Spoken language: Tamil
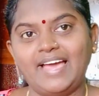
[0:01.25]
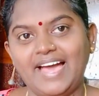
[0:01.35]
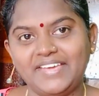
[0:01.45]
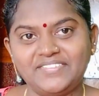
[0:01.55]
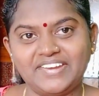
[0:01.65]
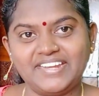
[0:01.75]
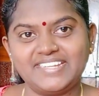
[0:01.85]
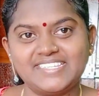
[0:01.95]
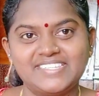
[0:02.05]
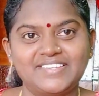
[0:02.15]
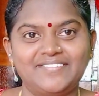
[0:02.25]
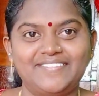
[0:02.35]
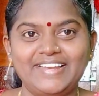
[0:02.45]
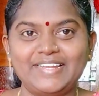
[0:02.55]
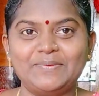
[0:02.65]
ஹாய் ஃப்ரெண்ட்ஸ்
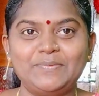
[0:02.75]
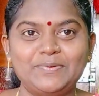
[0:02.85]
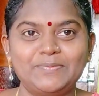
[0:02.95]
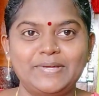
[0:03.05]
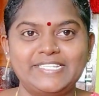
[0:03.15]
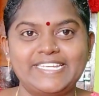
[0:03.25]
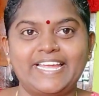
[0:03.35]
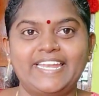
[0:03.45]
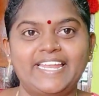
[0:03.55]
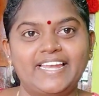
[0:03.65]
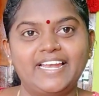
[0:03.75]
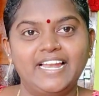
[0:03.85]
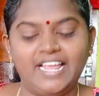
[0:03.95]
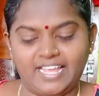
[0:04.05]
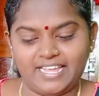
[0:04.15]
வெல்கம் டு மை சேனல்
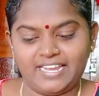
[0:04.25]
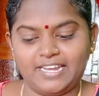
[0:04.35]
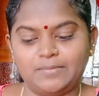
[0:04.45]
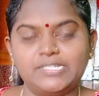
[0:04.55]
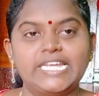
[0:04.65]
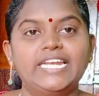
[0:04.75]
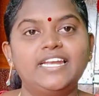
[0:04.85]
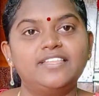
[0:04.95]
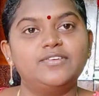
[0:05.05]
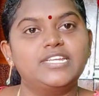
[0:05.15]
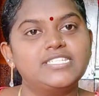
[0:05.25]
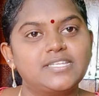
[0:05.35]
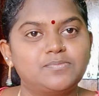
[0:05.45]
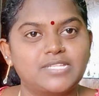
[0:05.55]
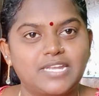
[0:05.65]
நம்ம சேனலை இது வரைக்கும்
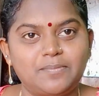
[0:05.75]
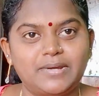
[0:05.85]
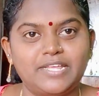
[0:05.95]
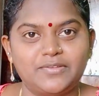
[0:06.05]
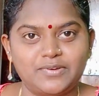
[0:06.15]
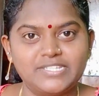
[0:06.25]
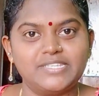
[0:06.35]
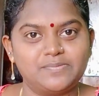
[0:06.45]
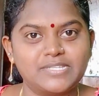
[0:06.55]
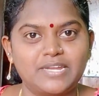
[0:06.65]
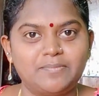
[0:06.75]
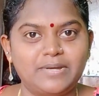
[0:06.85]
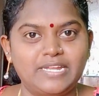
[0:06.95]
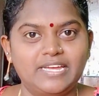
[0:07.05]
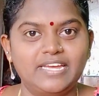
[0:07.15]
சப்ஸ்கிரைப் பண்ணாதவங்க சப்ஸ்கிரைப்
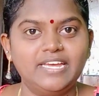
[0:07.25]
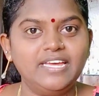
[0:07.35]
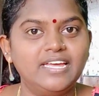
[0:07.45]
பண்ணுங்கள்